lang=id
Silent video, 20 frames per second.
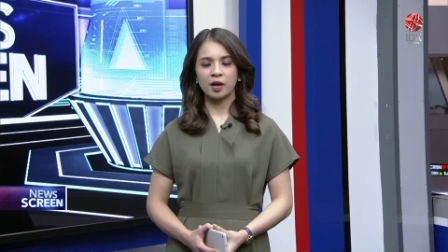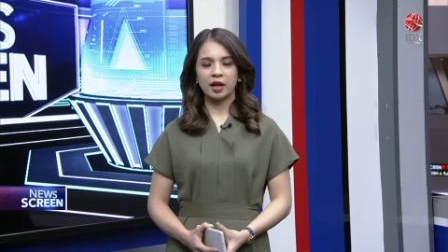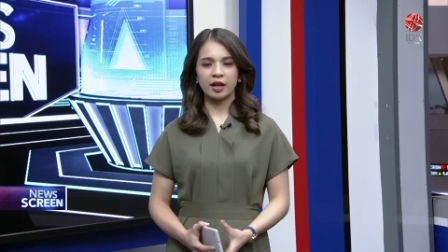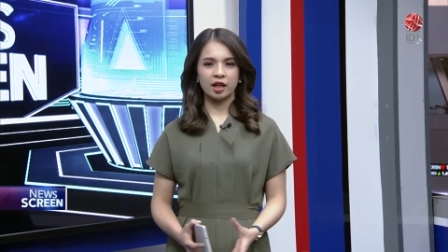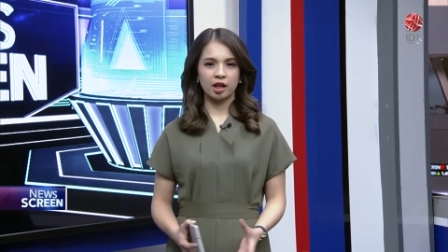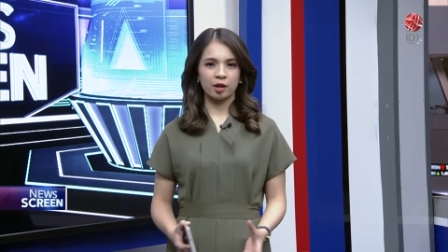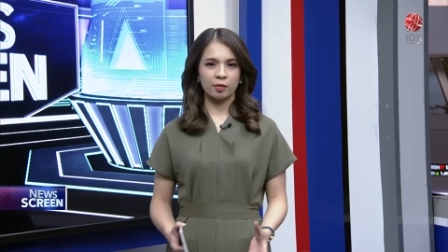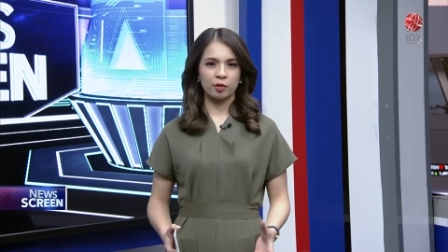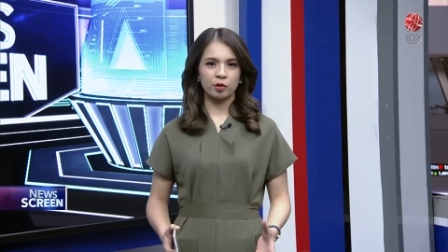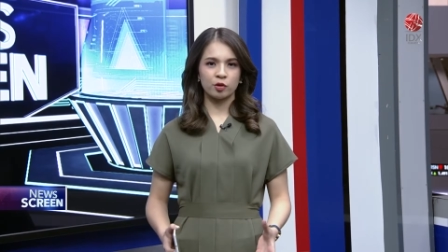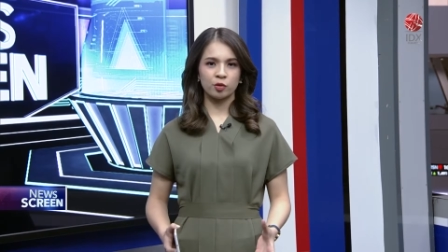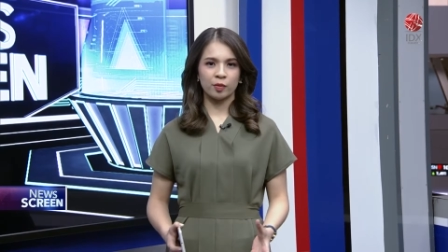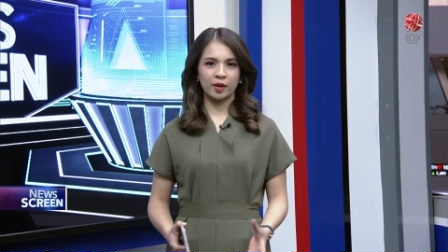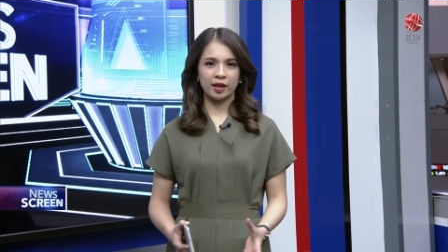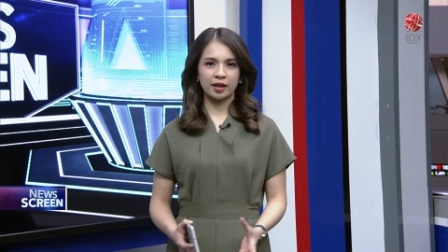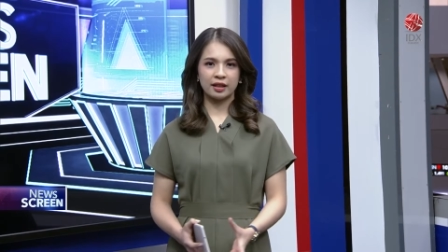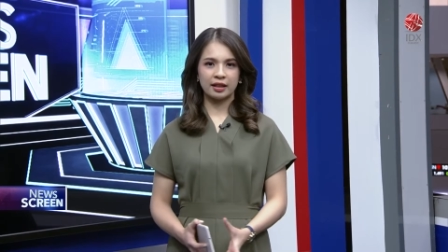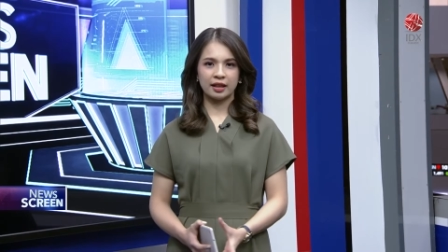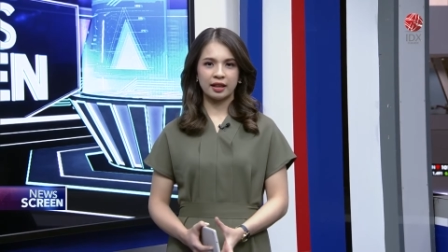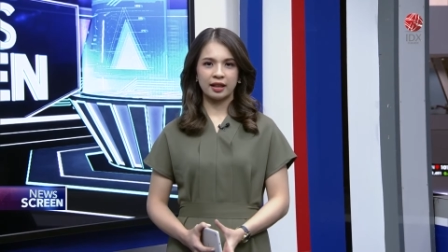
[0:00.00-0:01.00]
mengakhiri
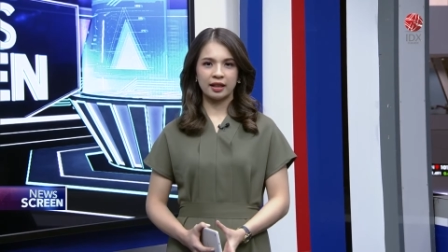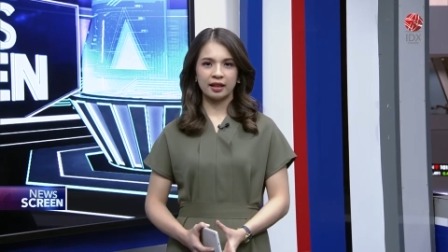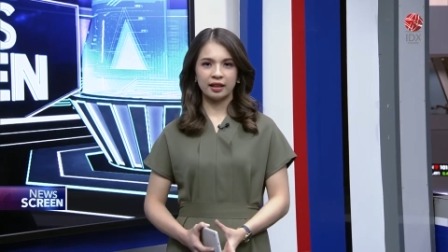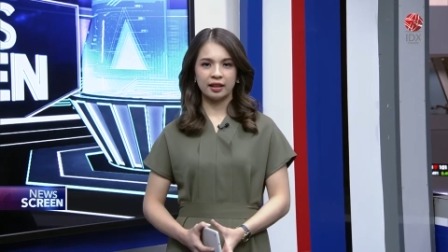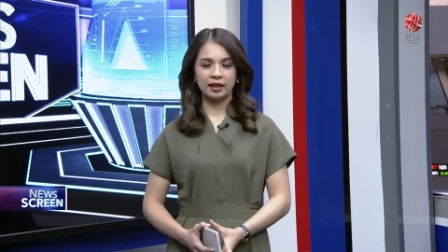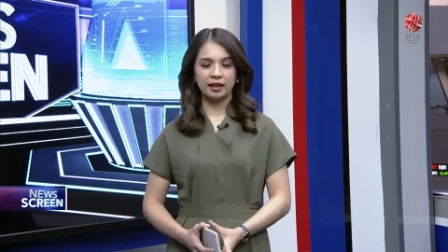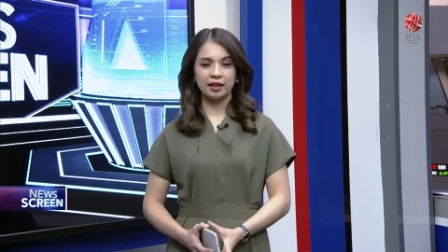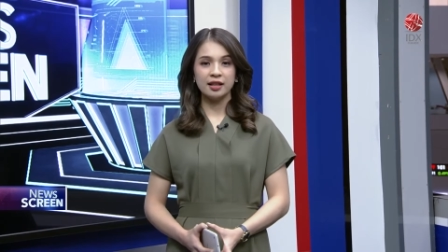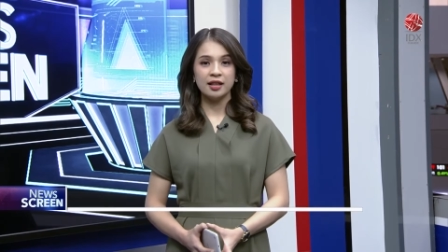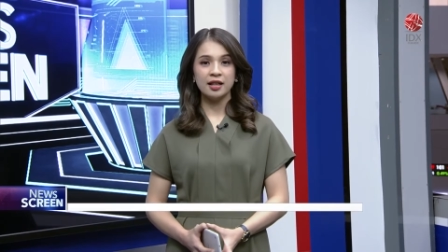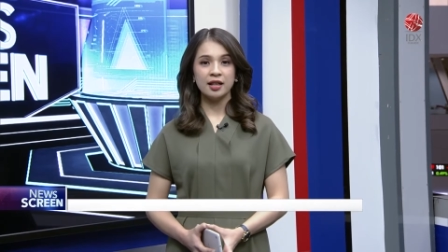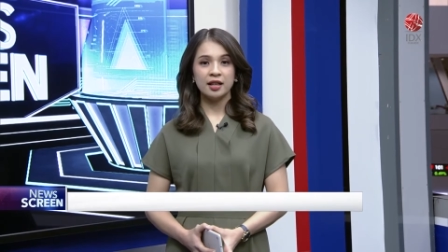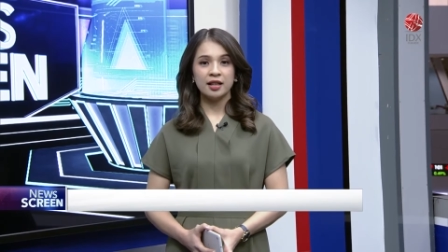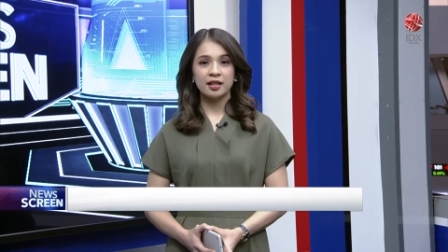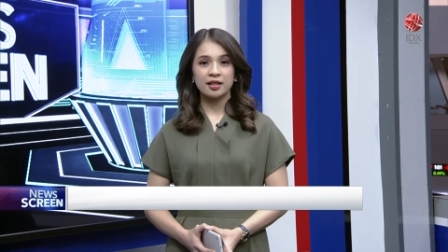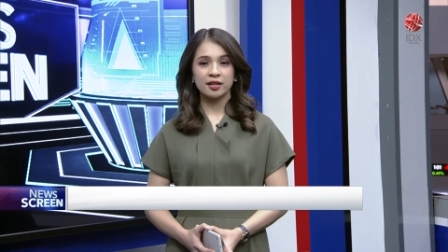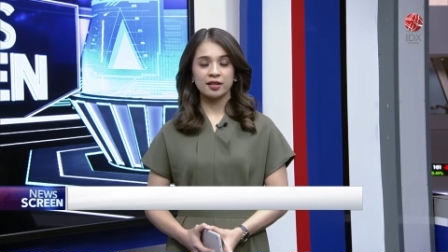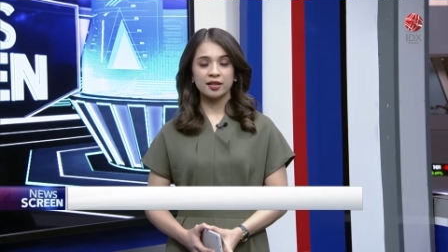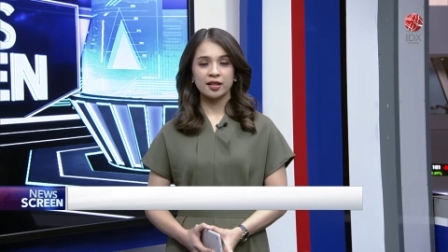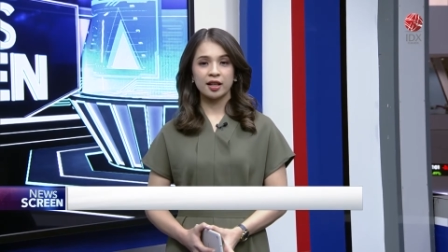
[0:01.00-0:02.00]
perjumpaan kita kali ini.
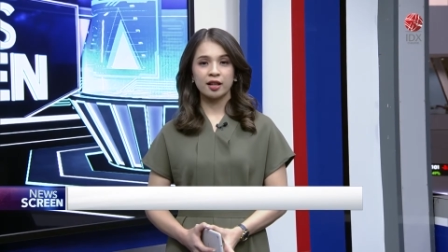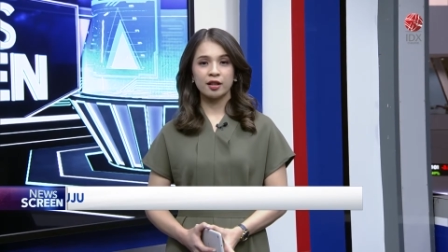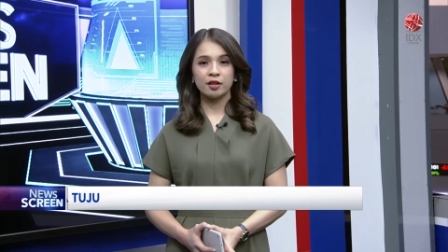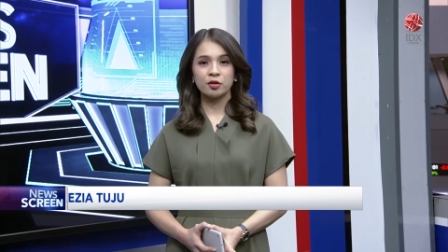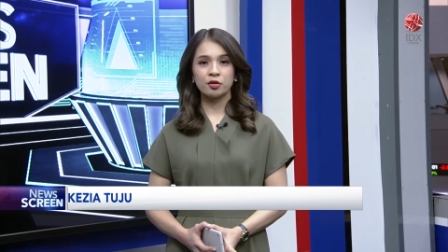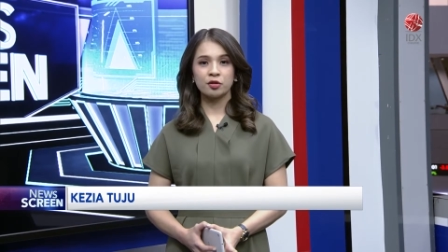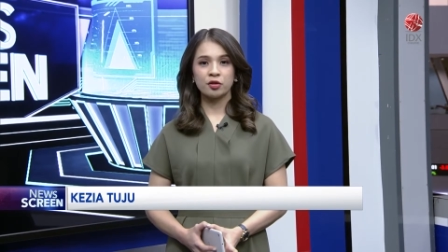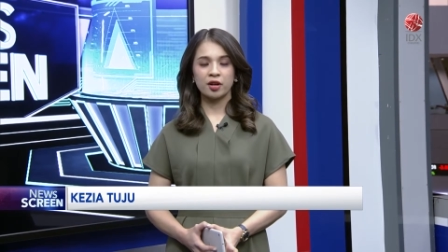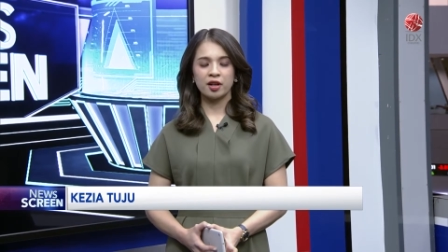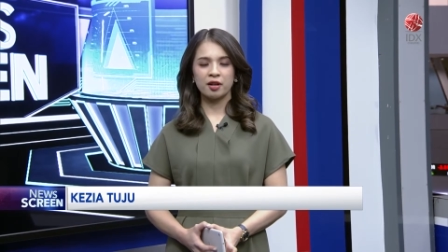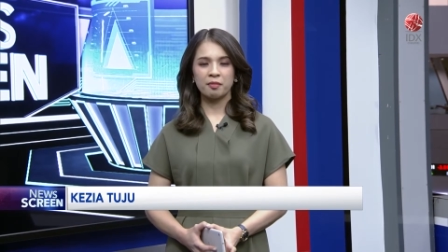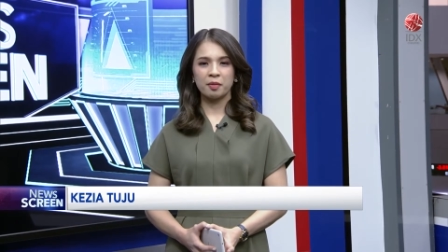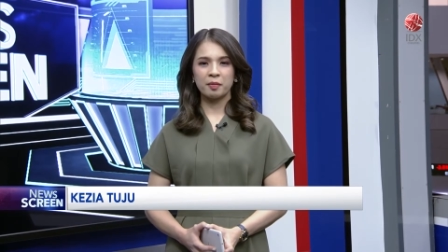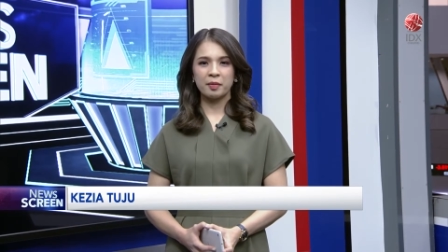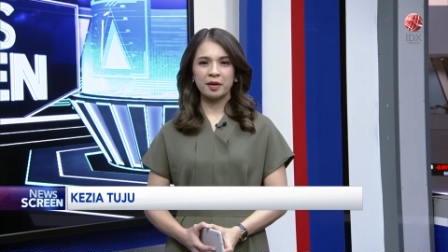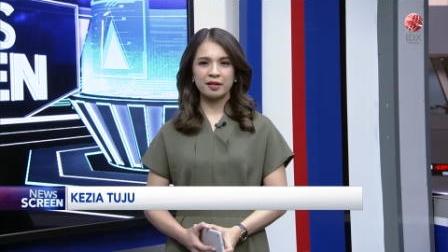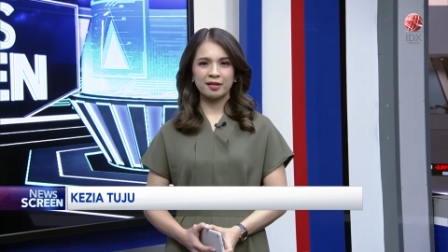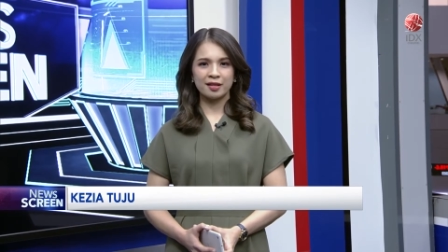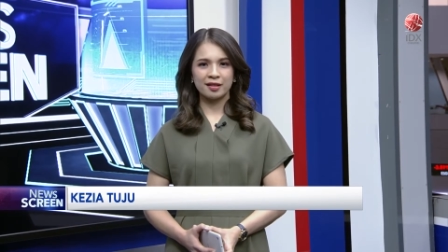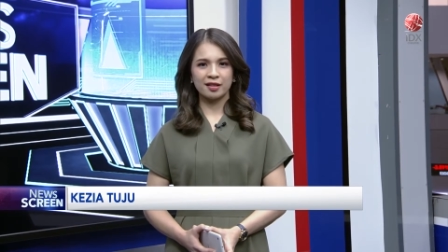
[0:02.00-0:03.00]
Saksikan news screen
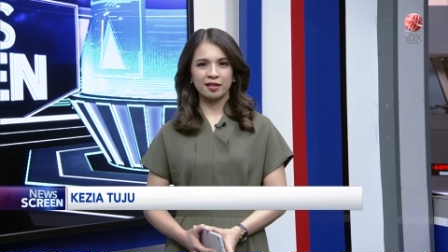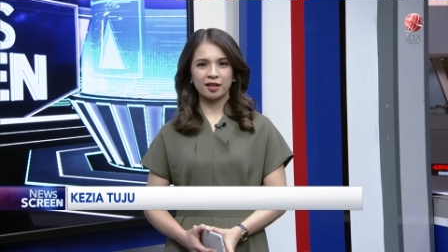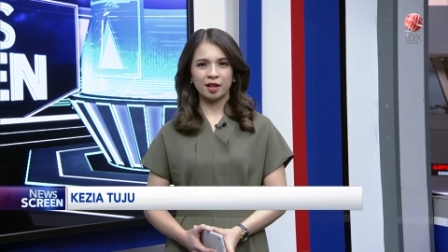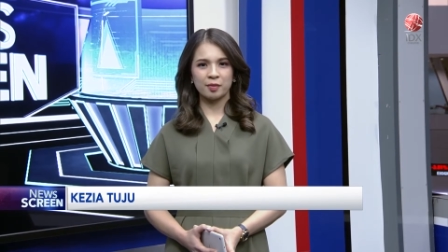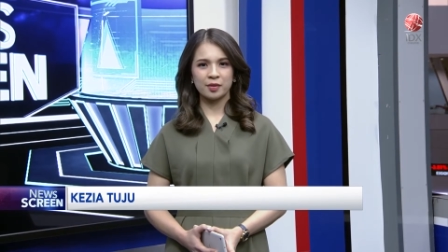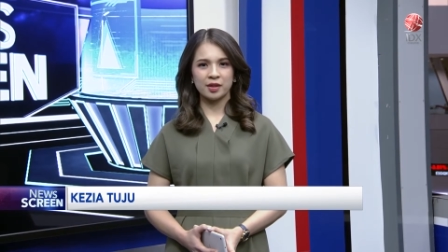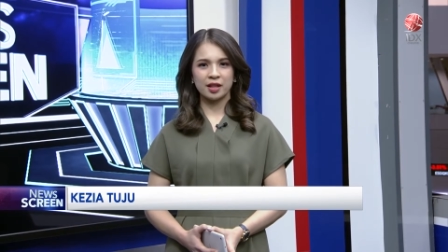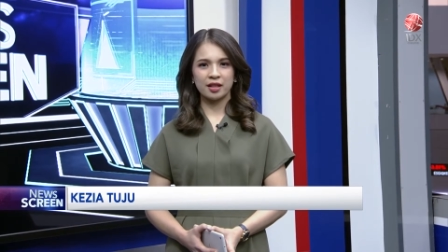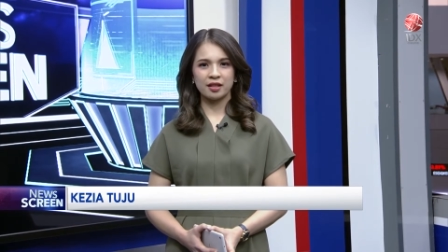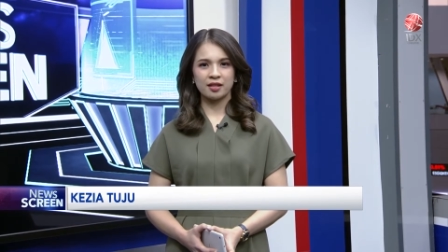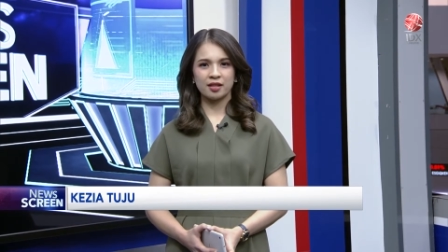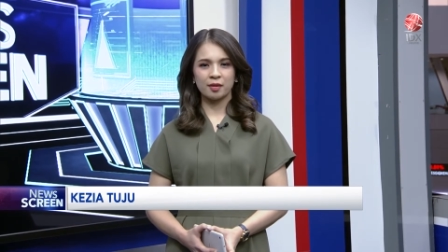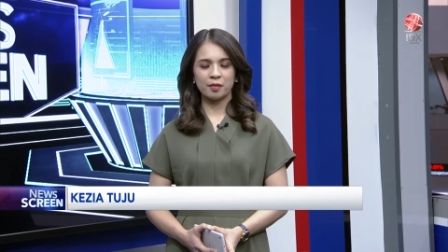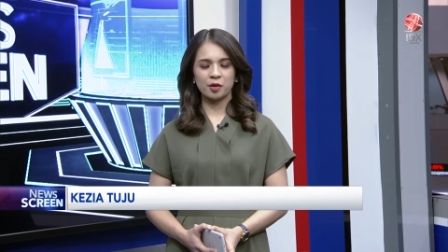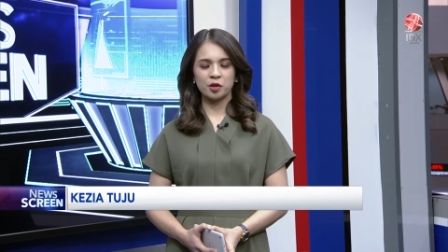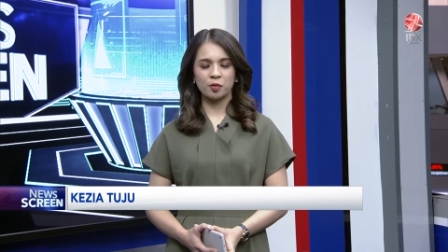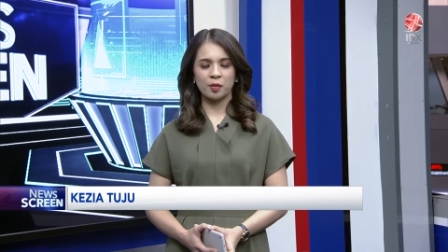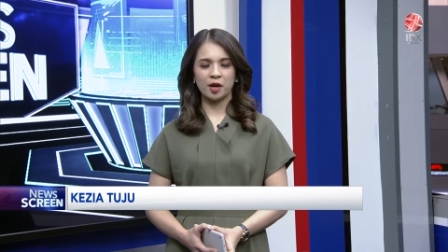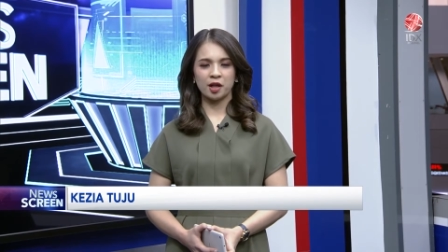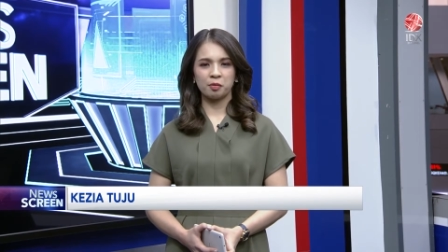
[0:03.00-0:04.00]
pemirsa setiap Senin
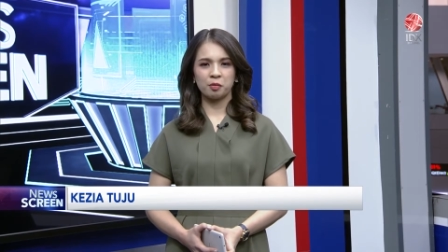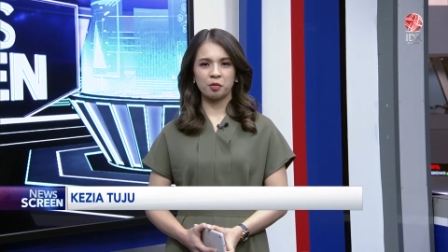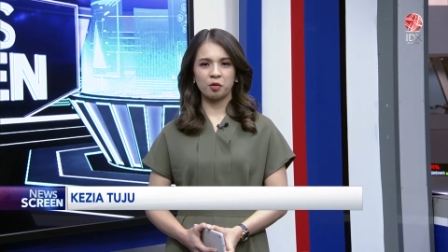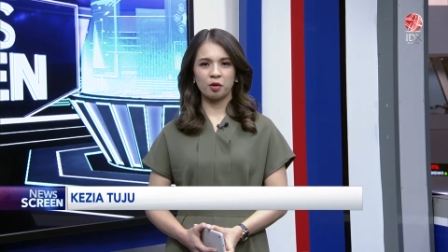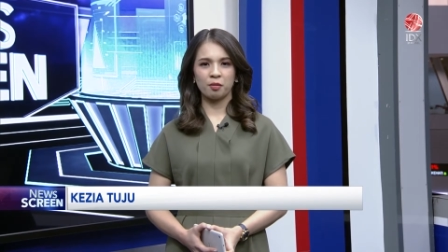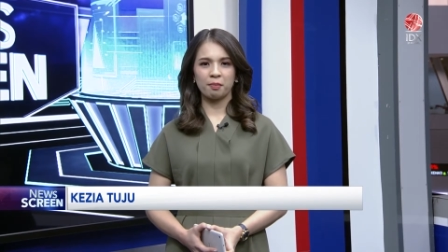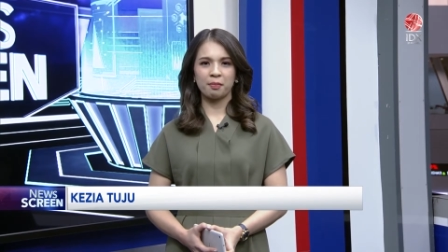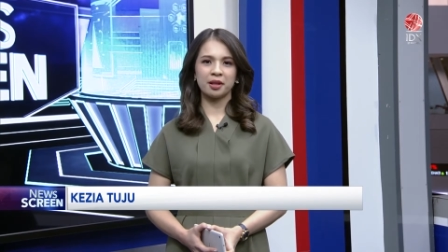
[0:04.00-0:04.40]
sampai Jumat pukul